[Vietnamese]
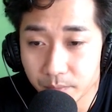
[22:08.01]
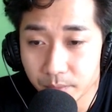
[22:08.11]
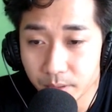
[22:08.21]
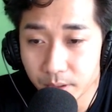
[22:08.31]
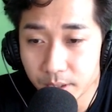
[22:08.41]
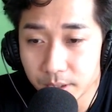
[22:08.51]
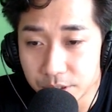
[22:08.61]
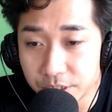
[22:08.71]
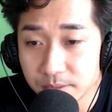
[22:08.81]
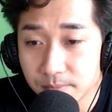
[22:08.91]
tôi gặp một
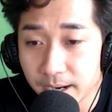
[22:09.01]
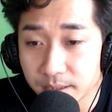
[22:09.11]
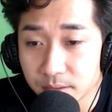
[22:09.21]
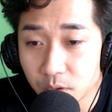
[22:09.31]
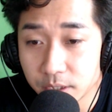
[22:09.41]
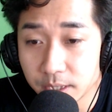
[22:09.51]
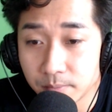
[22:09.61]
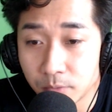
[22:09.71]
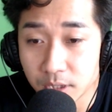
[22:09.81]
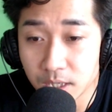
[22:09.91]
người có vẻ như là
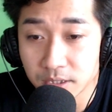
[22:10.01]
Zillingus,